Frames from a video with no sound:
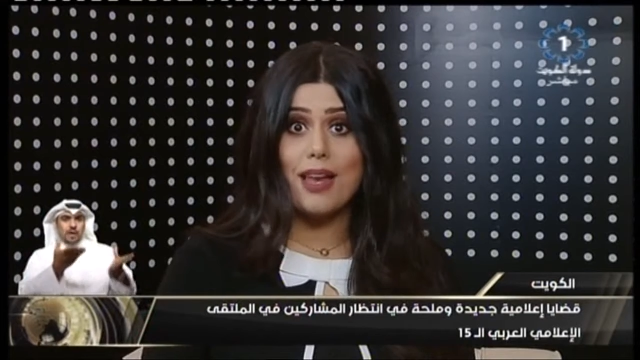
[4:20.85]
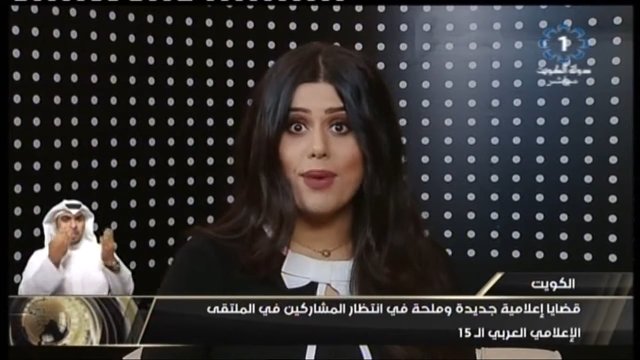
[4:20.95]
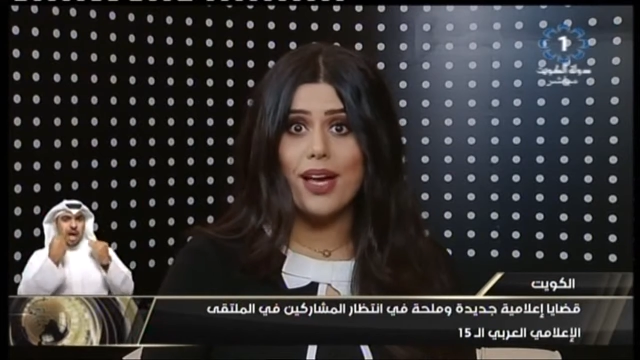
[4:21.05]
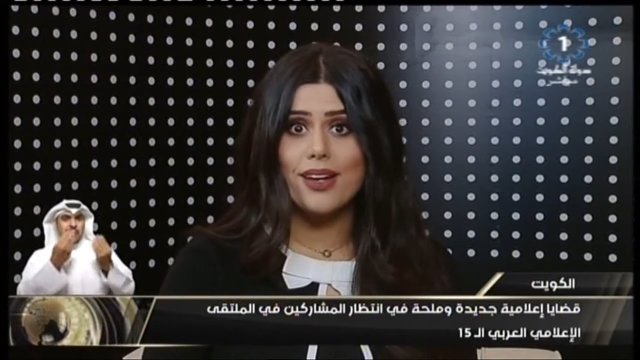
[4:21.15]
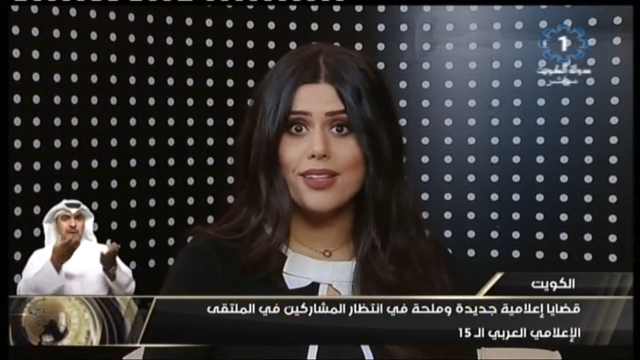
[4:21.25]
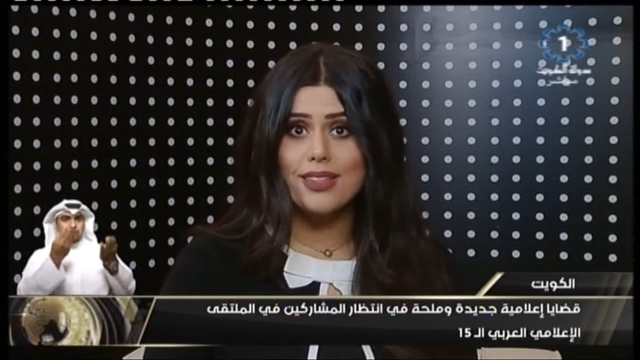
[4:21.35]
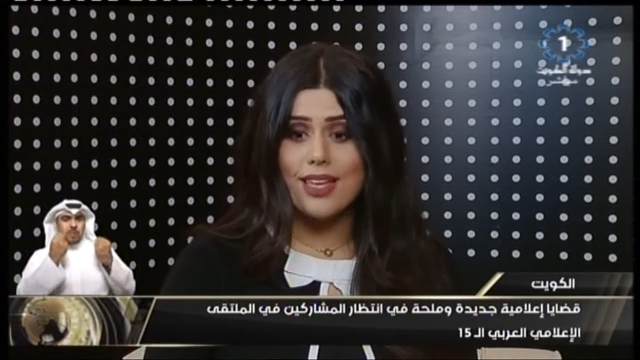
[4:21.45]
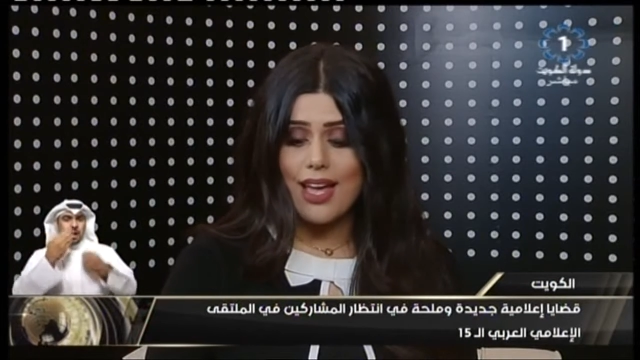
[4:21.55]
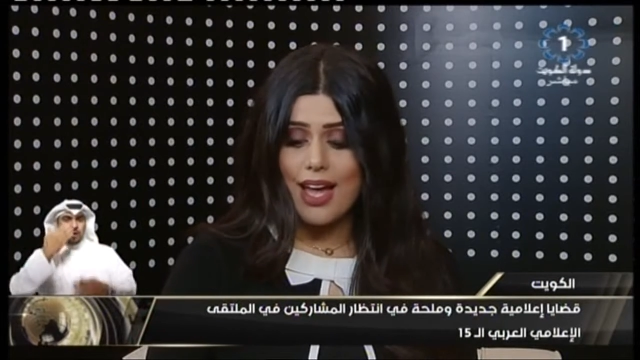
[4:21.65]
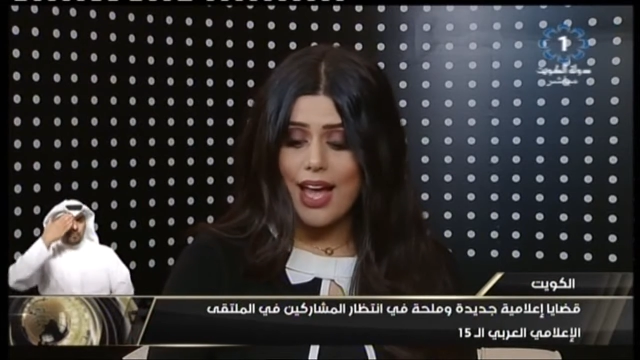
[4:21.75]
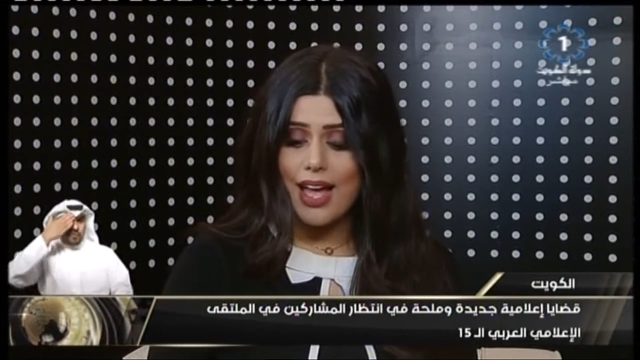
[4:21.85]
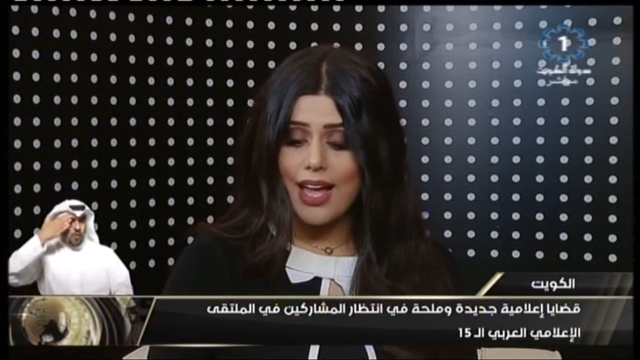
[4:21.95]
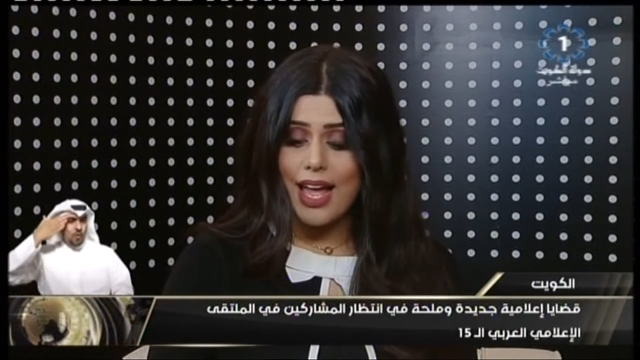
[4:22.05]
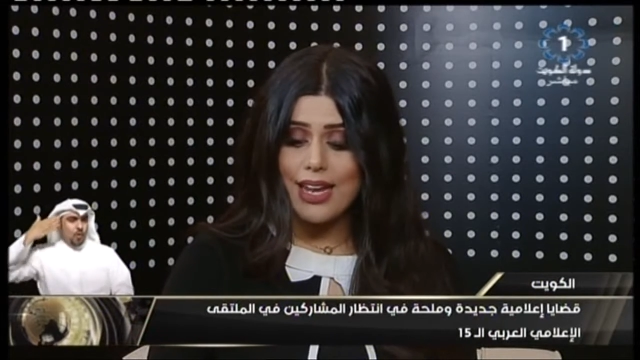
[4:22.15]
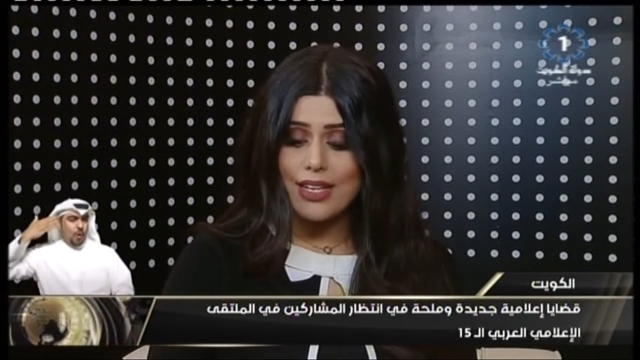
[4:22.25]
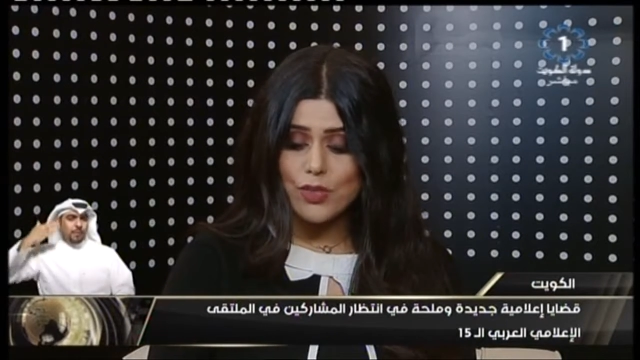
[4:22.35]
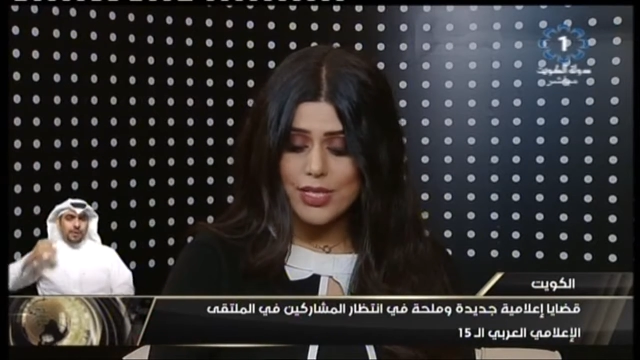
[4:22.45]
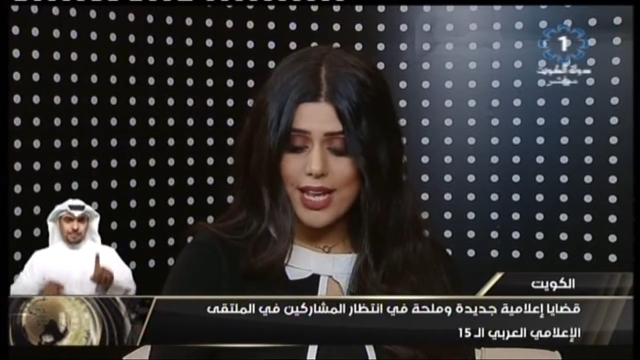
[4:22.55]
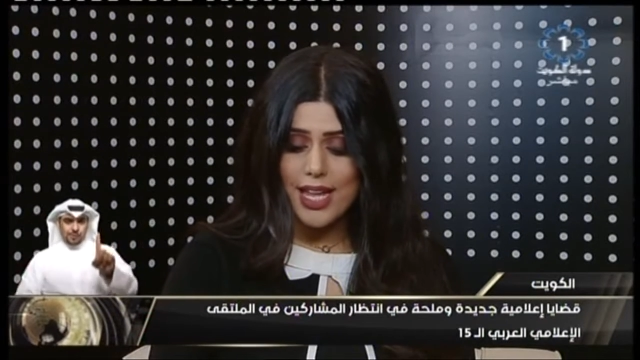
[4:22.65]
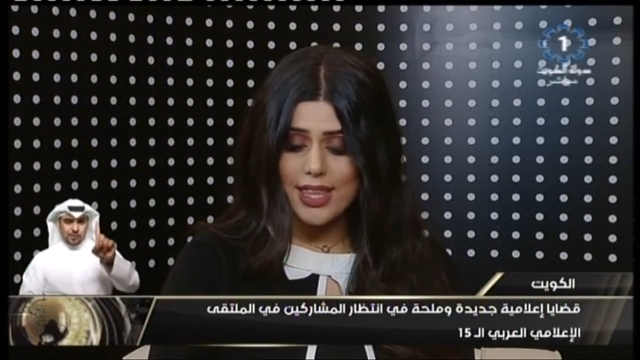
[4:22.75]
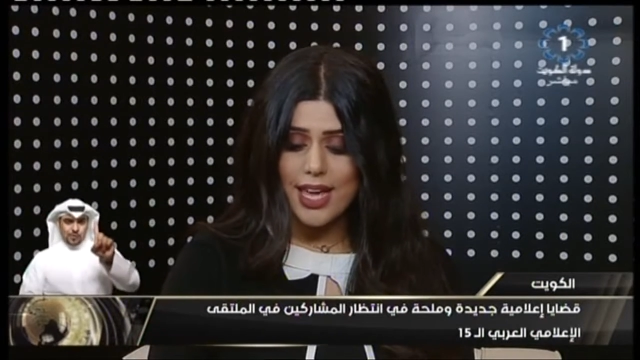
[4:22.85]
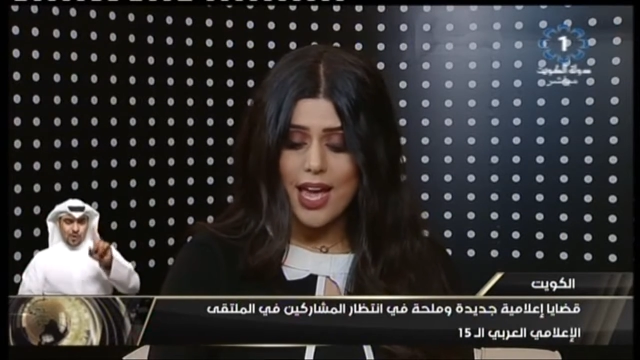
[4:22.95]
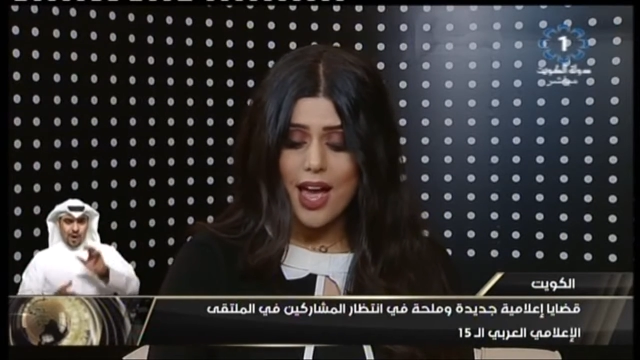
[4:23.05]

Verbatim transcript: المعرض آه، الأستاذة